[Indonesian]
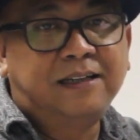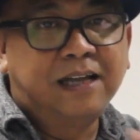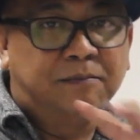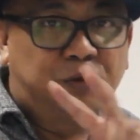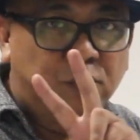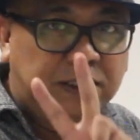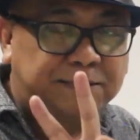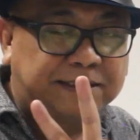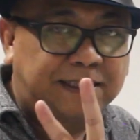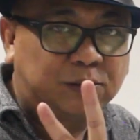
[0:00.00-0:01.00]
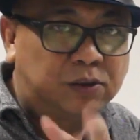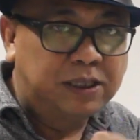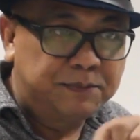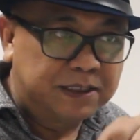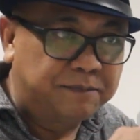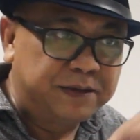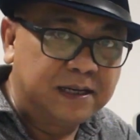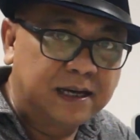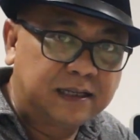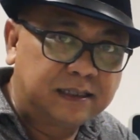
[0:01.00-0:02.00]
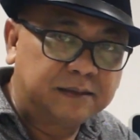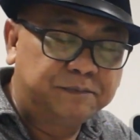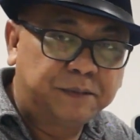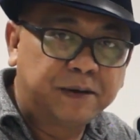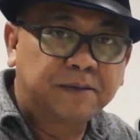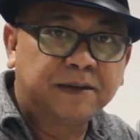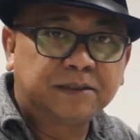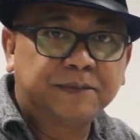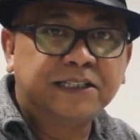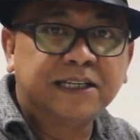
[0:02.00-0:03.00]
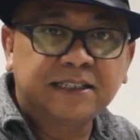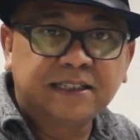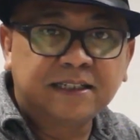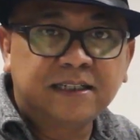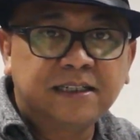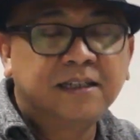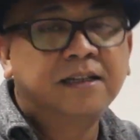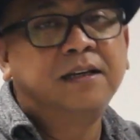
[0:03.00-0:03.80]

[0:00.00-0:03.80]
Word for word: Dalam dua semester itu dia bisa pindah ke berbagai macam agensi,